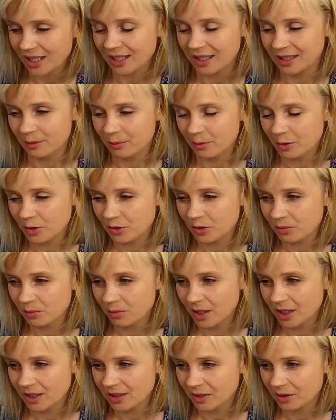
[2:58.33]
I na początku
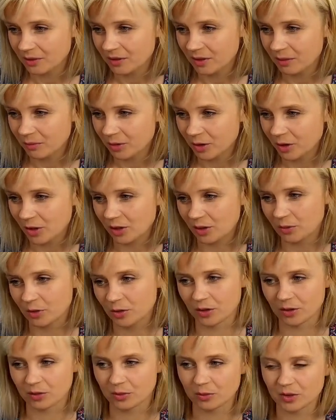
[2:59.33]
bohaterowie myślą,
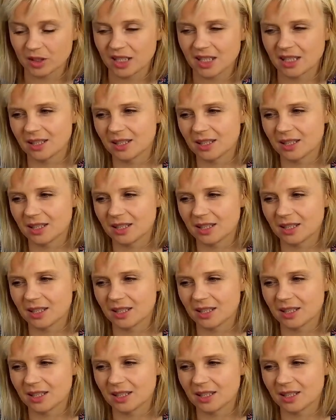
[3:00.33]
że on tutaj